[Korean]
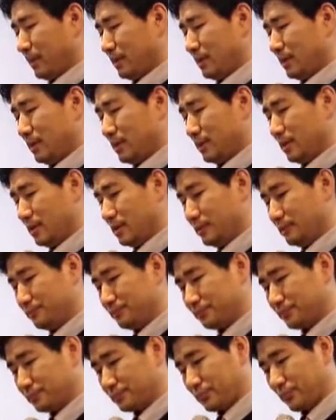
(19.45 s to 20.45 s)
아,
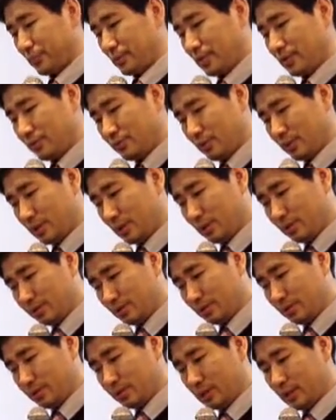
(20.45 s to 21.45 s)

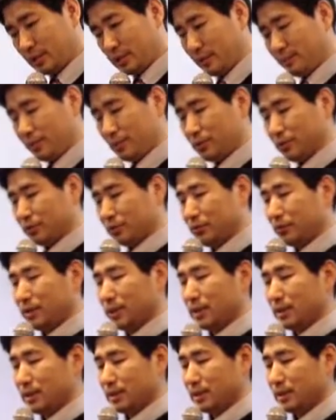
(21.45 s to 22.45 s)
예수님께서 이제 잡혀
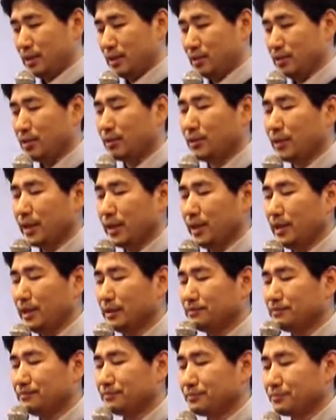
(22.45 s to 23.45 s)
돌아가시기 전에